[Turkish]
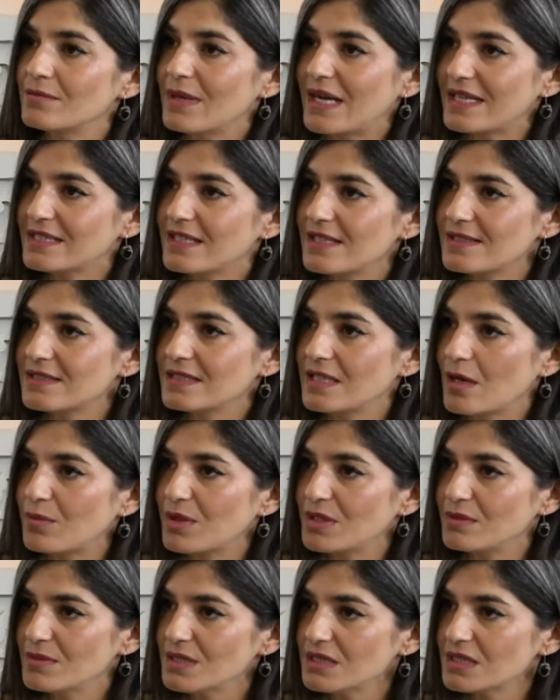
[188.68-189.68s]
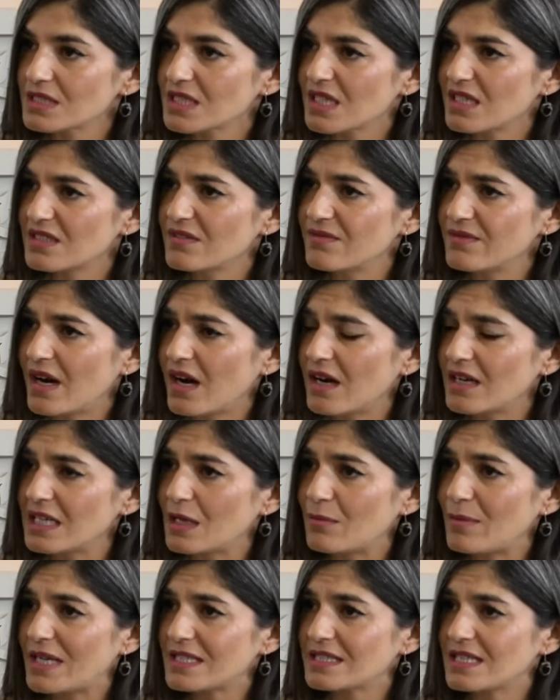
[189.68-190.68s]
merkezi yapılmış, kadın ve
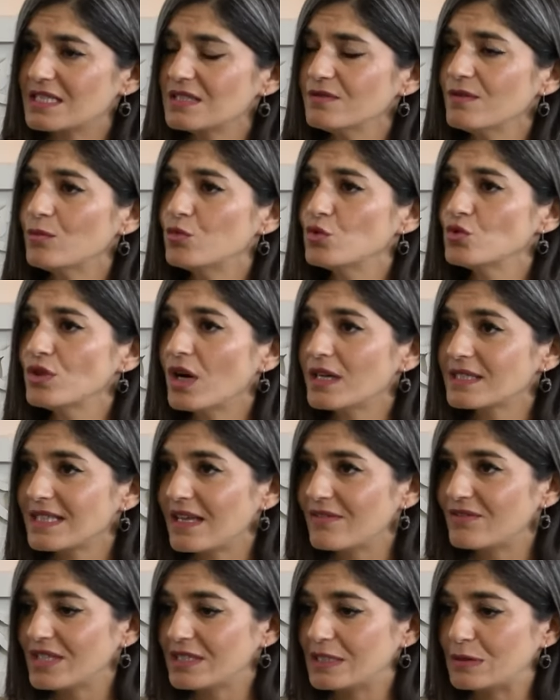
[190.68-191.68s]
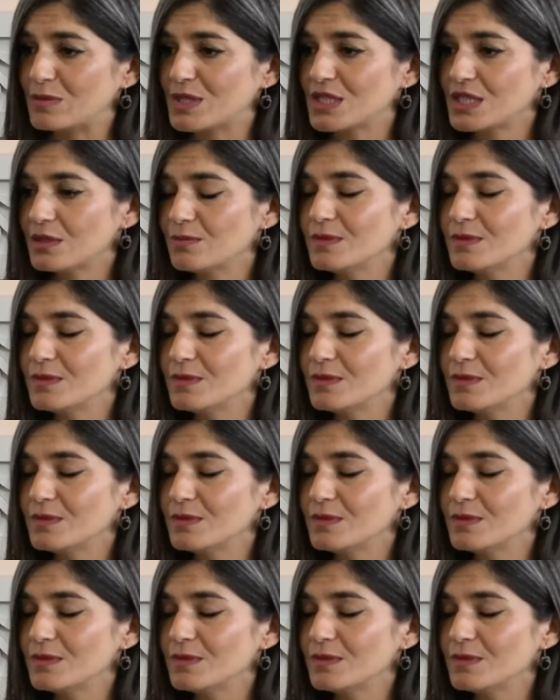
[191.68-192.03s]
aile merkezi ve bunlar devredilmiş.